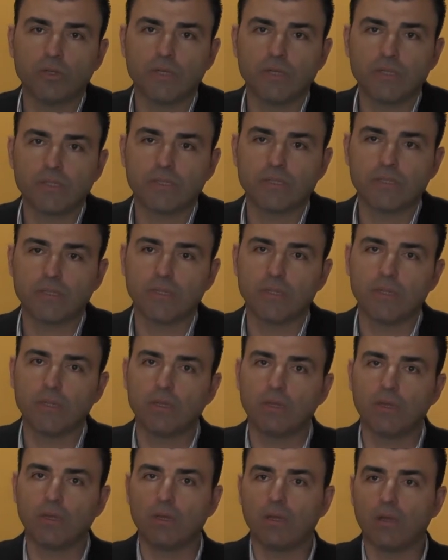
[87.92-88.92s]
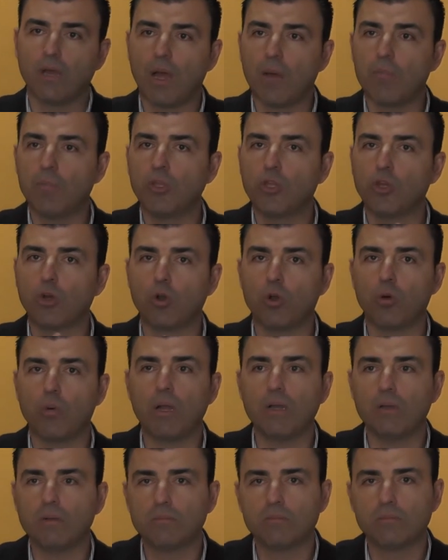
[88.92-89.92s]
de ese ámbito
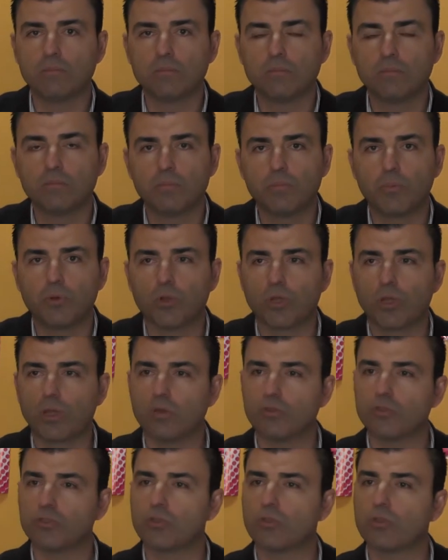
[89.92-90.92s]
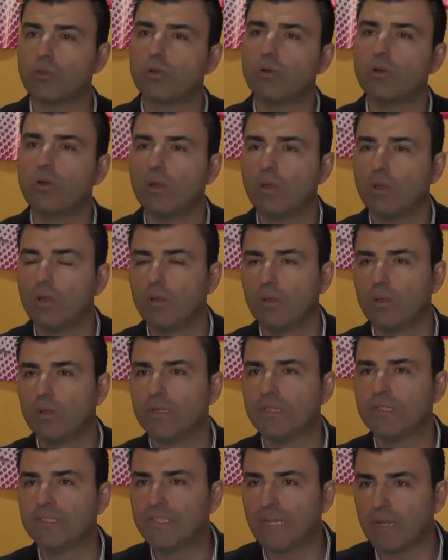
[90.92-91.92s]
global, porque nosotros
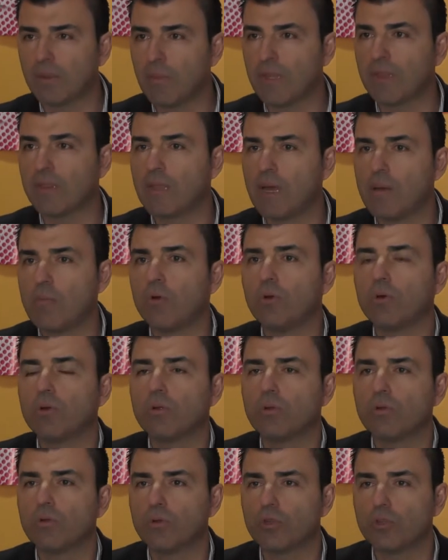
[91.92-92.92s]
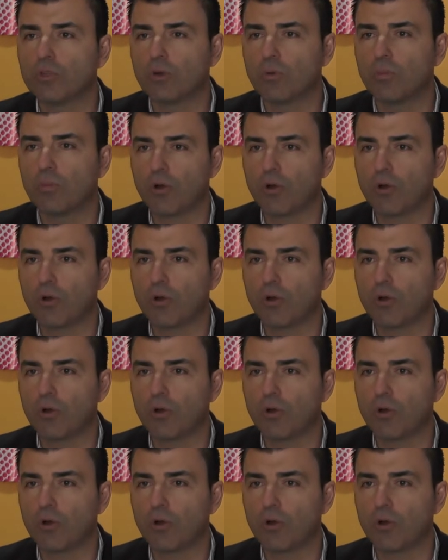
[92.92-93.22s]
segmentamos nuestro